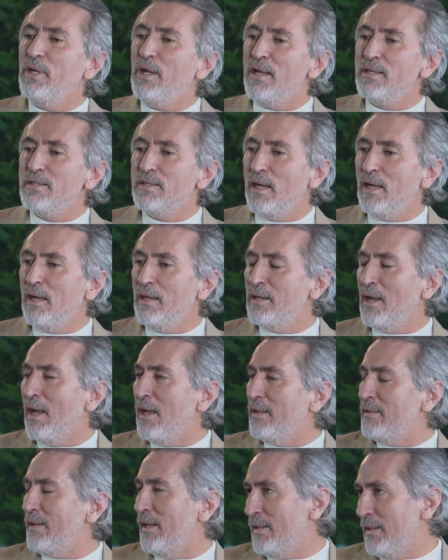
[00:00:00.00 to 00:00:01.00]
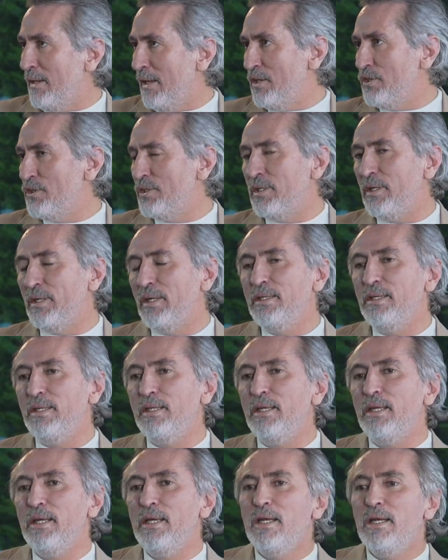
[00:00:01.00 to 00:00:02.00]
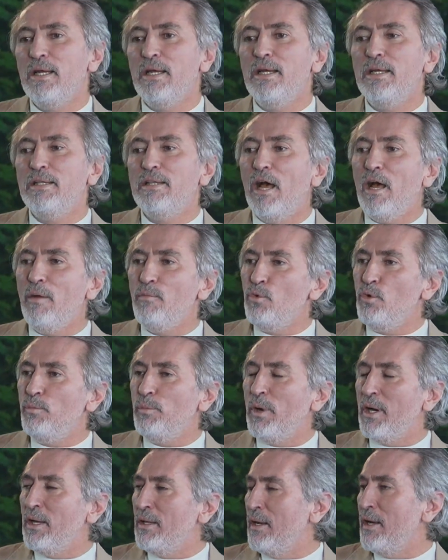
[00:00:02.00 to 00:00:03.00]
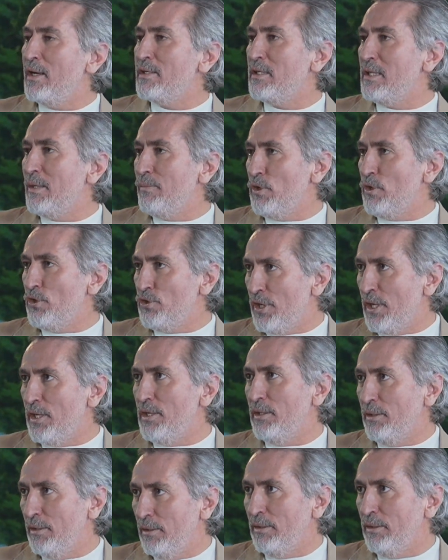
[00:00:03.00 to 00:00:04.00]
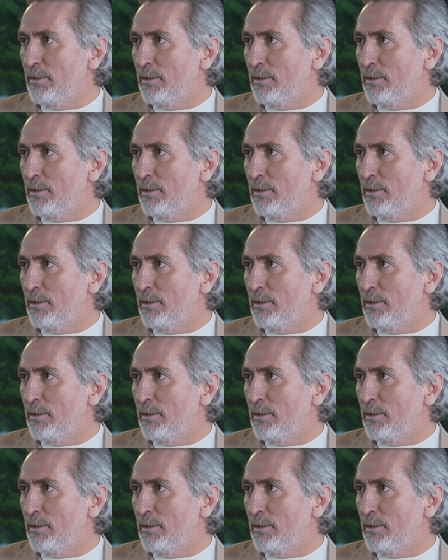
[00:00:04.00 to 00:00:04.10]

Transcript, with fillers: biraz daha rahat ederek işte hani daha büyük paralara kazanabileceğini